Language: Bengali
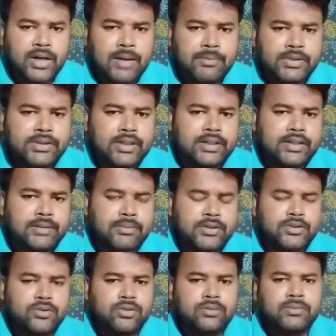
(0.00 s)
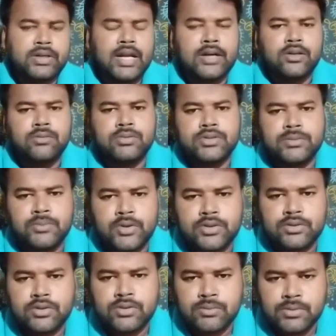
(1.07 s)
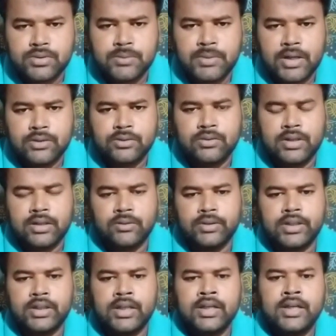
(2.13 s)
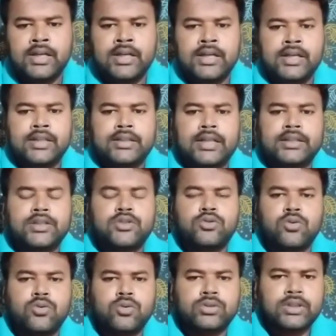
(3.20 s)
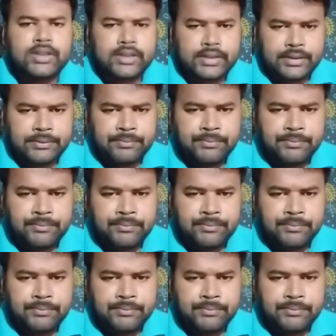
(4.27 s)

আমরা যারা নির্বাচক মানে আঠারো বছর বয়স্ক সমস্ত ভারতীয় নাগরিক তাদের যোগ্যতাটা কি